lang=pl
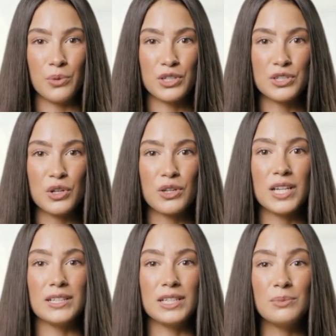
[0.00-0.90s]
możesz
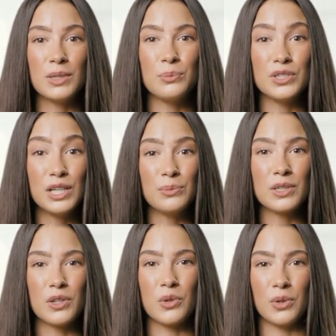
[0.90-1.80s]
określić
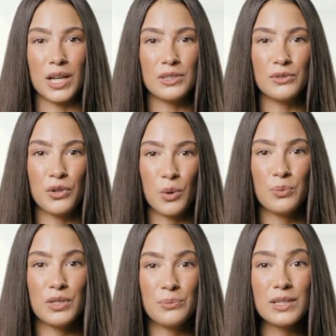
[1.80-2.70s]
bezpośrednich konkurentów o
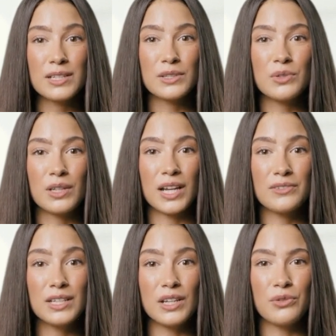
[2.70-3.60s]
podobnych
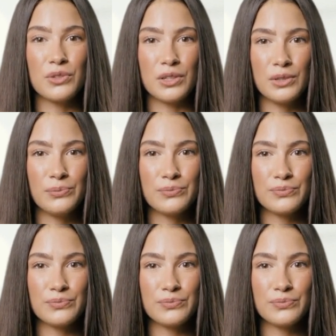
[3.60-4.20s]
strukturach cenowych.